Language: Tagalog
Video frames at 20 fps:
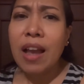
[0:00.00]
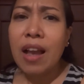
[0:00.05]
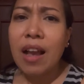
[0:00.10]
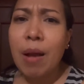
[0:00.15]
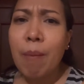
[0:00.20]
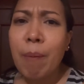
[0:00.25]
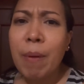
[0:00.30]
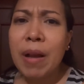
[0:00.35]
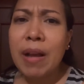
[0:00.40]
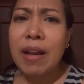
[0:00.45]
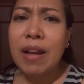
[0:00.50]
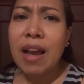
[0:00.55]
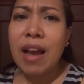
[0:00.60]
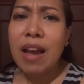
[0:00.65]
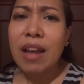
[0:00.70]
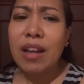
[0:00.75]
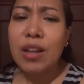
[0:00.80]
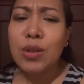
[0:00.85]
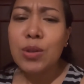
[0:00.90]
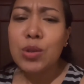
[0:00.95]
Kapag
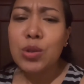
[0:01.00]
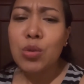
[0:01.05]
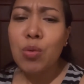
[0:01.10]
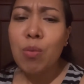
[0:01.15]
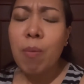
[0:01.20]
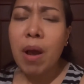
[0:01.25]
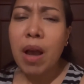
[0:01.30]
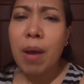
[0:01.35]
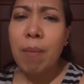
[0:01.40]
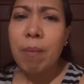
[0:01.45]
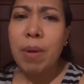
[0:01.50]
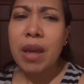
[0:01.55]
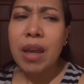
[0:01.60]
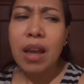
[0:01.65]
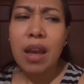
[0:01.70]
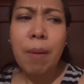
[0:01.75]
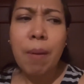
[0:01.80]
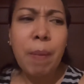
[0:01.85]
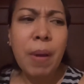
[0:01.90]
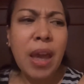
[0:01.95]
uh, nag-zumba kami,
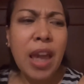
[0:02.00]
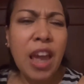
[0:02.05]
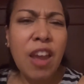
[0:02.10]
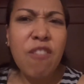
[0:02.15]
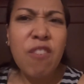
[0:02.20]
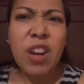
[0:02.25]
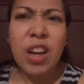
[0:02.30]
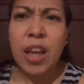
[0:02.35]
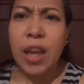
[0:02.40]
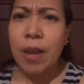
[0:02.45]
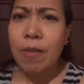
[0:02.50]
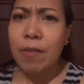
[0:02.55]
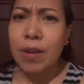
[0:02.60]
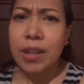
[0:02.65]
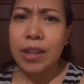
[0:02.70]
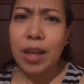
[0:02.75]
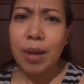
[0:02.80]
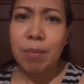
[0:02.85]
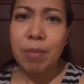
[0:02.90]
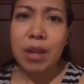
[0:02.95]
kapag, every, every
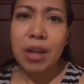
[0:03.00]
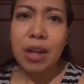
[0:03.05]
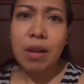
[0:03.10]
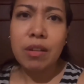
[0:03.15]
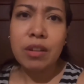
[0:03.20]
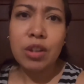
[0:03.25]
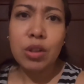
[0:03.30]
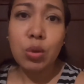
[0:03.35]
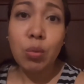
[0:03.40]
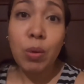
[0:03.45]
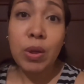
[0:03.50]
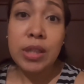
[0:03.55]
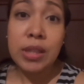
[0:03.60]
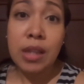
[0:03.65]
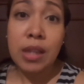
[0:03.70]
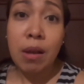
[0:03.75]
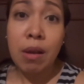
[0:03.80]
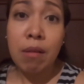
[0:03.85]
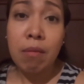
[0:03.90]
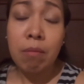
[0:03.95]
time na nag-twist
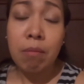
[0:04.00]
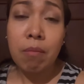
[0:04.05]
ang,